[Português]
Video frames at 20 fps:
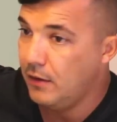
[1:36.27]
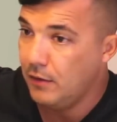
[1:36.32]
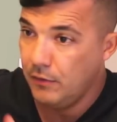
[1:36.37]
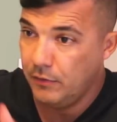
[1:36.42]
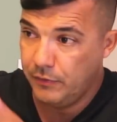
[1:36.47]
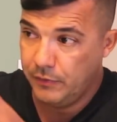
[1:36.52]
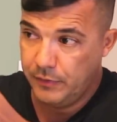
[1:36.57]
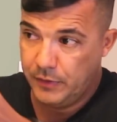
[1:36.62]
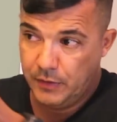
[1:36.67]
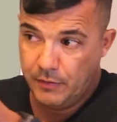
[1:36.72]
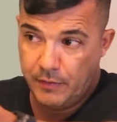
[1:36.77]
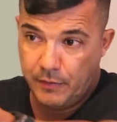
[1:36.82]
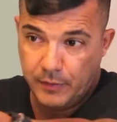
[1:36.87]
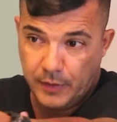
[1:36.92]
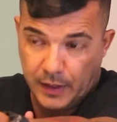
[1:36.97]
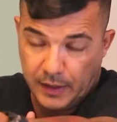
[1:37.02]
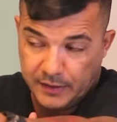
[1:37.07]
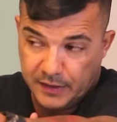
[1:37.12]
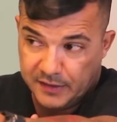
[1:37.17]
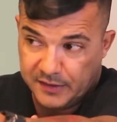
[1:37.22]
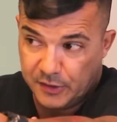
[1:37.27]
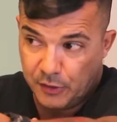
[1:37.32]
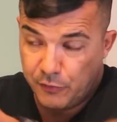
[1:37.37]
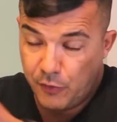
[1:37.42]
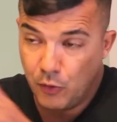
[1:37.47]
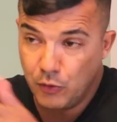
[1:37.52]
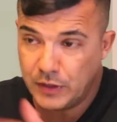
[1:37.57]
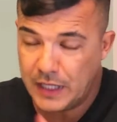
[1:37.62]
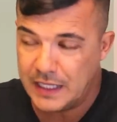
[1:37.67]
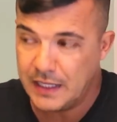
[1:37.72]
Eu tive a atenção
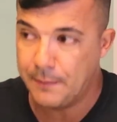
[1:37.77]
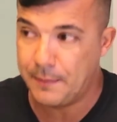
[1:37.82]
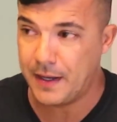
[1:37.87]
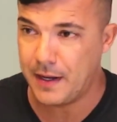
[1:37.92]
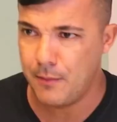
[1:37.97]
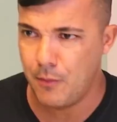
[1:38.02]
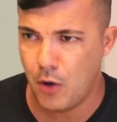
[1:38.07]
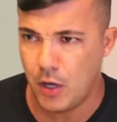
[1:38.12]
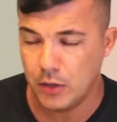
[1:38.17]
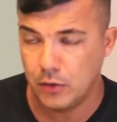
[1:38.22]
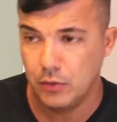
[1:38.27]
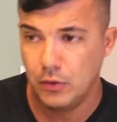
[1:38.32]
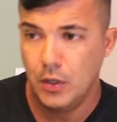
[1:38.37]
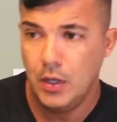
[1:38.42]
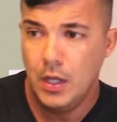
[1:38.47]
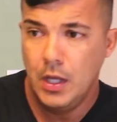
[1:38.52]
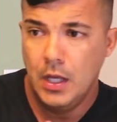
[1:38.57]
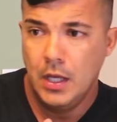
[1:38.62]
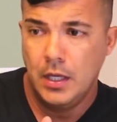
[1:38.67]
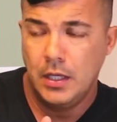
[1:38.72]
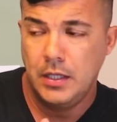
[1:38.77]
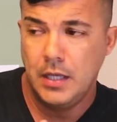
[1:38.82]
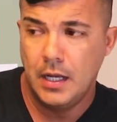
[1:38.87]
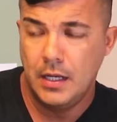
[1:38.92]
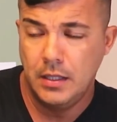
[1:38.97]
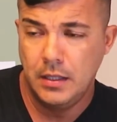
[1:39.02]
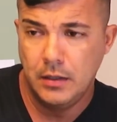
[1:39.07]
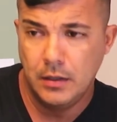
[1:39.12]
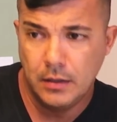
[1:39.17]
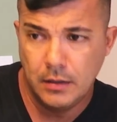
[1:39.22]
voltada para a moto. E
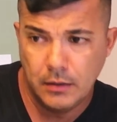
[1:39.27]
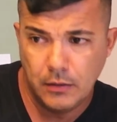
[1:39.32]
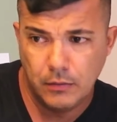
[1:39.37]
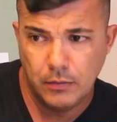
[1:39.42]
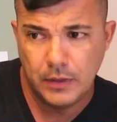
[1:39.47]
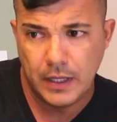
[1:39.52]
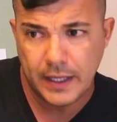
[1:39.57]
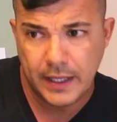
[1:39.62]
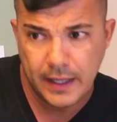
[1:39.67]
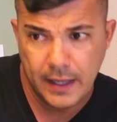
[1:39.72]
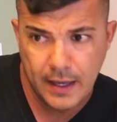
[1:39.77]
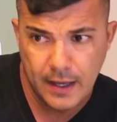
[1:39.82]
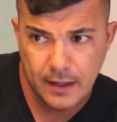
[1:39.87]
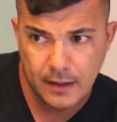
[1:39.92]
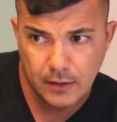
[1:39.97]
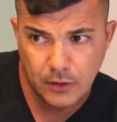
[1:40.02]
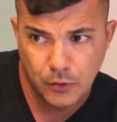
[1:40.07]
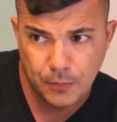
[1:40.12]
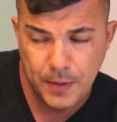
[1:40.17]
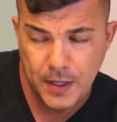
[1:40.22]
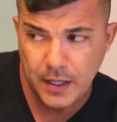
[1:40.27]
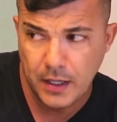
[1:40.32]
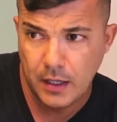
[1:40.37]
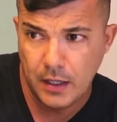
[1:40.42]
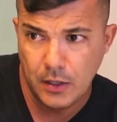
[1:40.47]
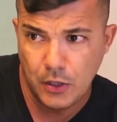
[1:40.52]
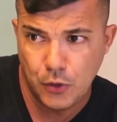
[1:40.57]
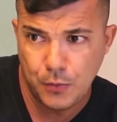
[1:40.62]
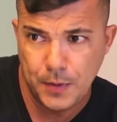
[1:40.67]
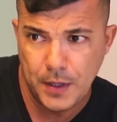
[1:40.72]
ali eu naquela,
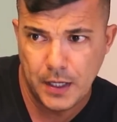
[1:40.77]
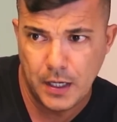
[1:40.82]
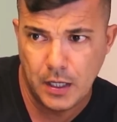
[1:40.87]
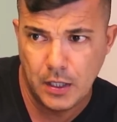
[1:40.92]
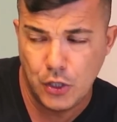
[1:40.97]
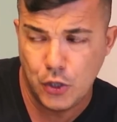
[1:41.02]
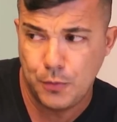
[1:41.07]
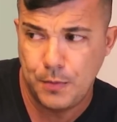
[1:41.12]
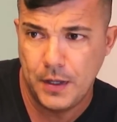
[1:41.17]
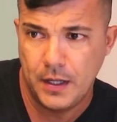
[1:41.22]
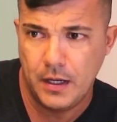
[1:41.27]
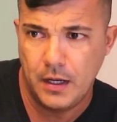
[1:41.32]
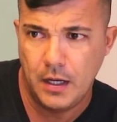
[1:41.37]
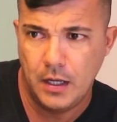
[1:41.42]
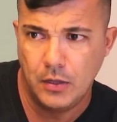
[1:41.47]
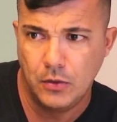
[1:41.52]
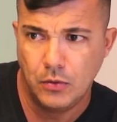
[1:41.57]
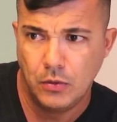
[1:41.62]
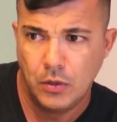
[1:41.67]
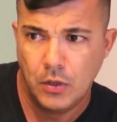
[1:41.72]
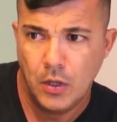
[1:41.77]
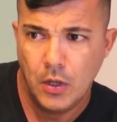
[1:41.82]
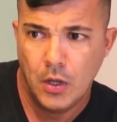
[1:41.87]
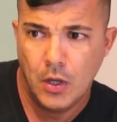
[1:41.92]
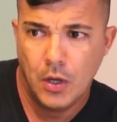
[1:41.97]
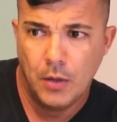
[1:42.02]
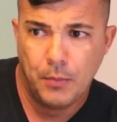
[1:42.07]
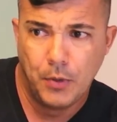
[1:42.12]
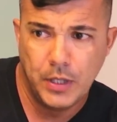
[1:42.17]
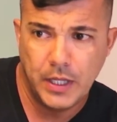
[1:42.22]
esperando, esperando, esperando.
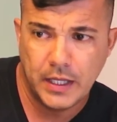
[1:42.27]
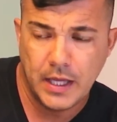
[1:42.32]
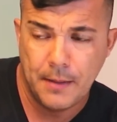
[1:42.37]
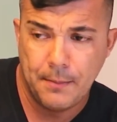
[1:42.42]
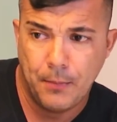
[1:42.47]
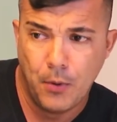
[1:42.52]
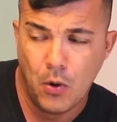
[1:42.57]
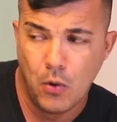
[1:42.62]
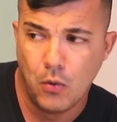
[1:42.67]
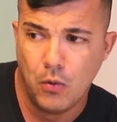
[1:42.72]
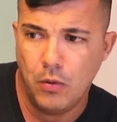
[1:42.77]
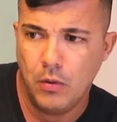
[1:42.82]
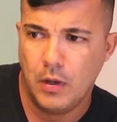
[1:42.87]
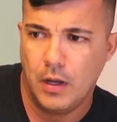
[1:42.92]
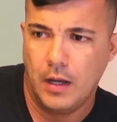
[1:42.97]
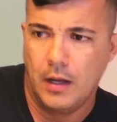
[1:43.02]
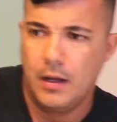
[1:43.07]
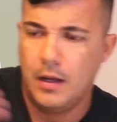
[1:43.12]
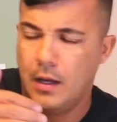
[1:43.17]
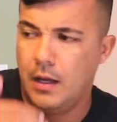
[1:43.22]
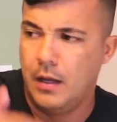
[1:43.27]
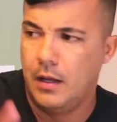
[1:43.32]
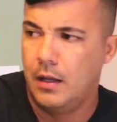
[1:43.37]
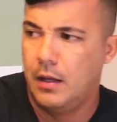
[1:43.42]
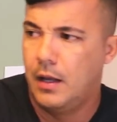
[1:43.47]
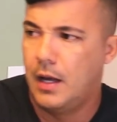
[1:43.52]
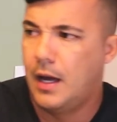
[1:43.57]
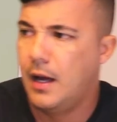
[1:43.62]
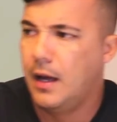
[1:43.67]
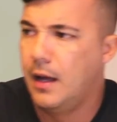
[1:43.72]
Pô, daqui a pouco
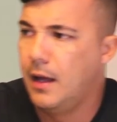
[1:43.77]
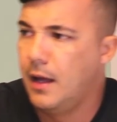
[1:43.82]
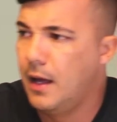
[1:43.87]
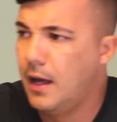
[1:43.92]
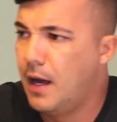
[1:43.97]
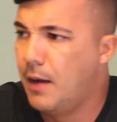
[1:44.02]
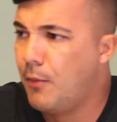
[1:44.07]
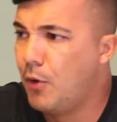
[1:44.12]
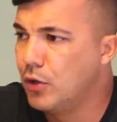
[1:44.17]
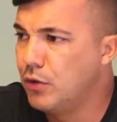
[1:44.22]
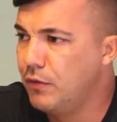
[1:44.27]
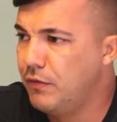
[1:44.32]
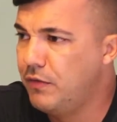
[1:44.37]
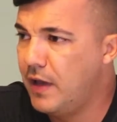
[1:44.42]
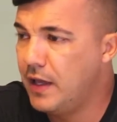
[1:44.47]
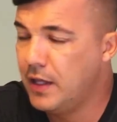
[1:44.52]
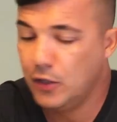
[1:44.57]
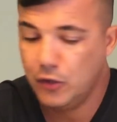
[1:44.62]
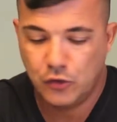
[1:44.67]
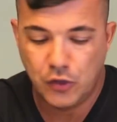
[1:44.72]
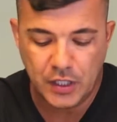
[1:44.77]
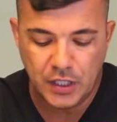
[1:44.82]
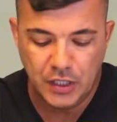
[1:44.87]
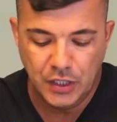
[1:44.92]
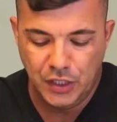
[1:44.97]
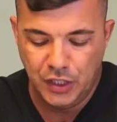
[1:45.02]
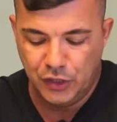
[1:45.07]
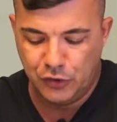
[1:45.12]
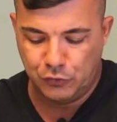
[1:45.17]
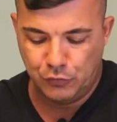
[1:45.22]
a moto vem. Só que
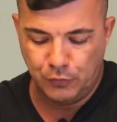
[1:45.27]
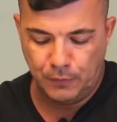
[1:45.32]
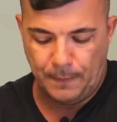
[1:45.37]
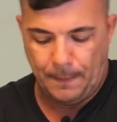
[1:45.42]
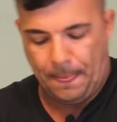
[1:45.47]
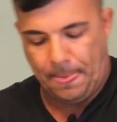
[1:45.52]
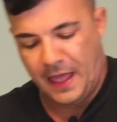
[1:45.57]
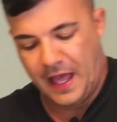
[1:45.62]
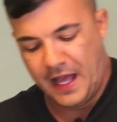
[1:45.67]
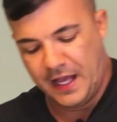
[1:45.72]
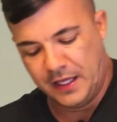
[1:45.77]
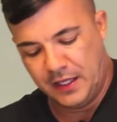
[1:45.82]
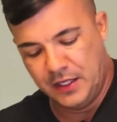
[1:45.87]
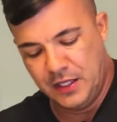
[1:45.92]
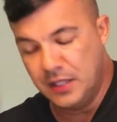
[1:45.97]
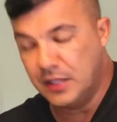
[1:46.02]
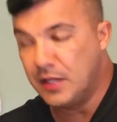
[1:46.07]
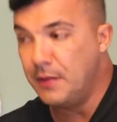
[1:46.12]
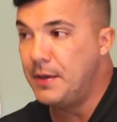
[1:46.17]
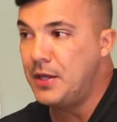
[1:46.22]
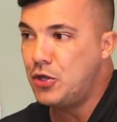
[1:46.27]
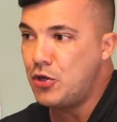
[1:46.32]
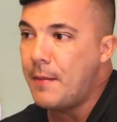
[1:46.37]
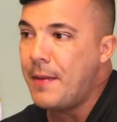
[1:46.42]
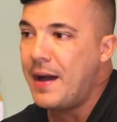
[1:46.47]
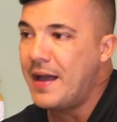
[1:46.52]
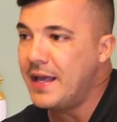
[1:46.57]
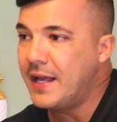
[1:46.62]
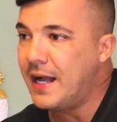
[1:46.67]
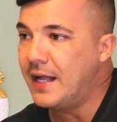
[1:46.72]
nisso, aqui também tinha
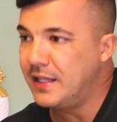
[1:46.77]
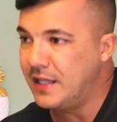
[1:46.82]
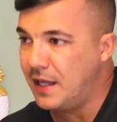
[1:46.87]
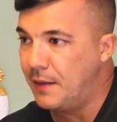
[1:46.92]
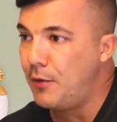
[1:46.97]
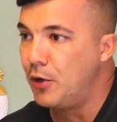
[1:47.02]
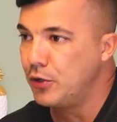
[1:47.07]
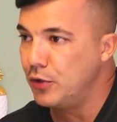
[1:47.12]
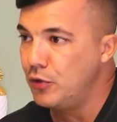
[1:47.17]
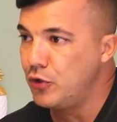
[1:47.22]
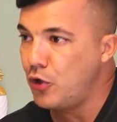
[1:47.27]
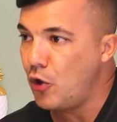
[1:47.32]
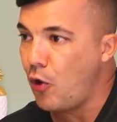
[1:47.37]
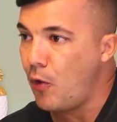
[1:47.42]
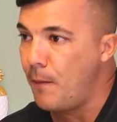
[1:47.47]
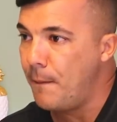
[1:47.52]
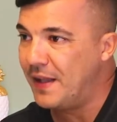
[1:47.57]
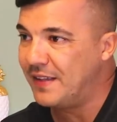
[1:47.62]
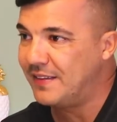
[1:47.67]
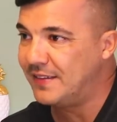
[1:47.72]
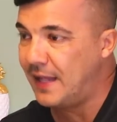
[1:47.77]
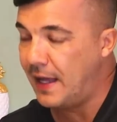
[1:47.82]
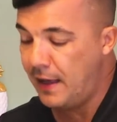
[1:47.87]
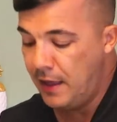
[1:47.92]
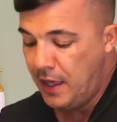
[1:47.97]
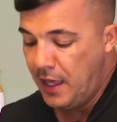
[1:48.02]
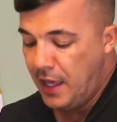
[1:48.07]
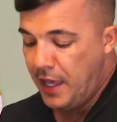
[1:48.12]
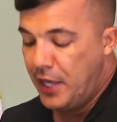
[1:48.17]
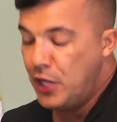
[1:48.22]
uma barricada que a moto não tinha como passar.
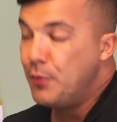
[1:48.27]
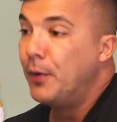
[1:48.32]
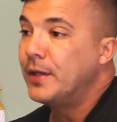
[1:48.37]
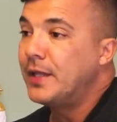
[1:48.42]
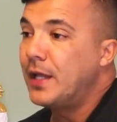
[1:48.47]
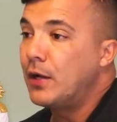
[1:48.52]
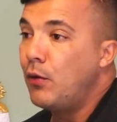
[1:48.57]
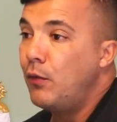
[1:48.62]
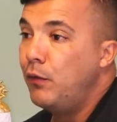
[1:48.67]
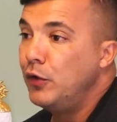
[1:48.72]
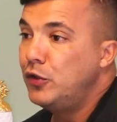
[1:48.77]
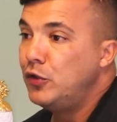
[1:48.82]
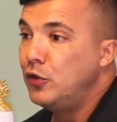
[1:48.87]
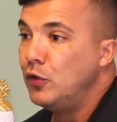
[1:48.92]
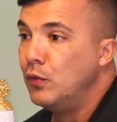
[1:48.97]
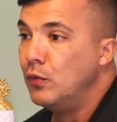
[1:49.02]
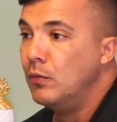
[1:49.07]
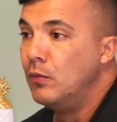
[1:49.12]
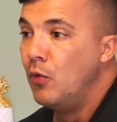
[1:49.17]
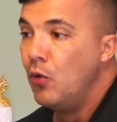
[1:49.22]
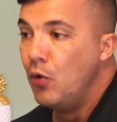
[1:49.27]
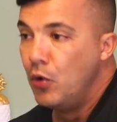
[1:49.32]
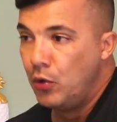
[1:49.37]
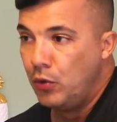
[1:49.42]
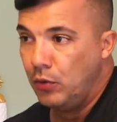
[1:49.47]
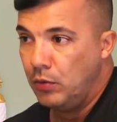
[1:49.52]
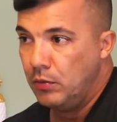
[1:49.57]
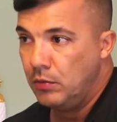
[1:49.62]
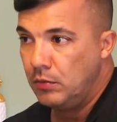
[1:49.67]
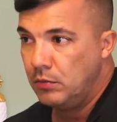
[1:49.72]
Eles botaram como fosse um
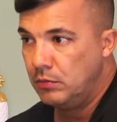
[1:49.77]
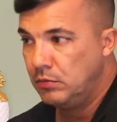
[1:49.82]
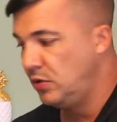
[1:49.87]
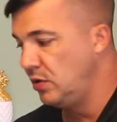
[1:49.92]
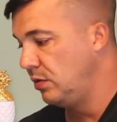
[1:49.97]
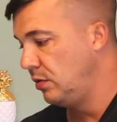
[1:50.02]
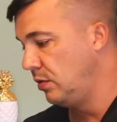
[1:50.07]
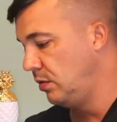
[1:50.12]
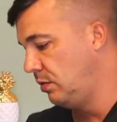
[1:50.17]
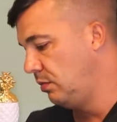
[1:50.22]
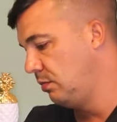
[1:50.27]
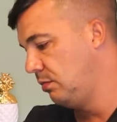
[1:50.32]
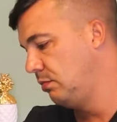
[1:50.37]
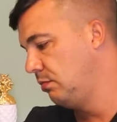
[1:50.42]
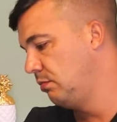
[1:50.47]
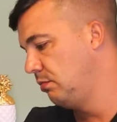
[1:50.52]
muro de